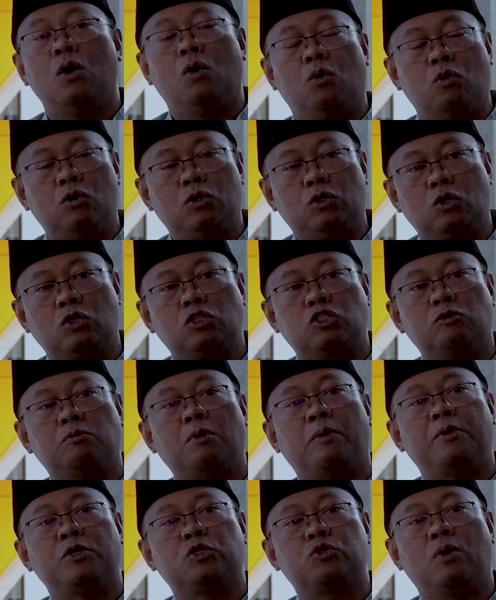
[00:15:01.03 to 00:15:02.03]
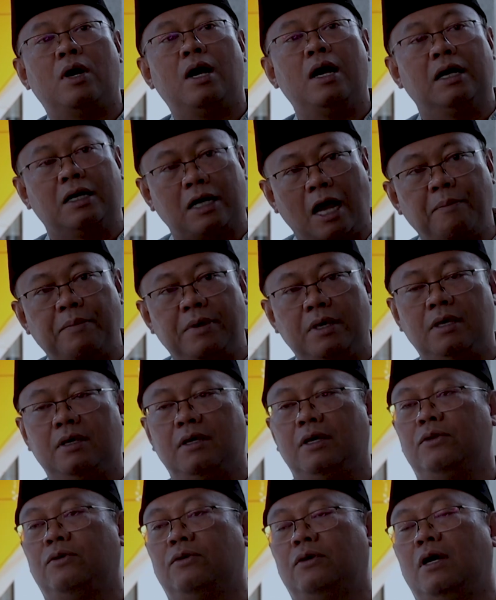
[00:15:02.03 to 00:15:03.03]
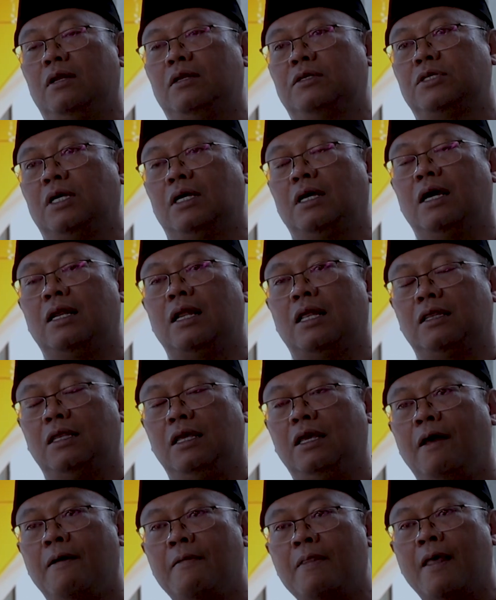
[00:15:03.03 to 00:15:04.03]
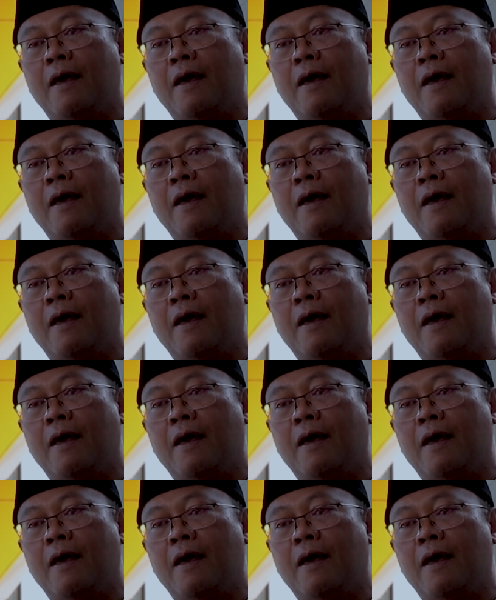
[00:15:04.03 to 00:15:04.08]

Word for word: untuk semua mahasiswa kami gitu kan sehingga nanti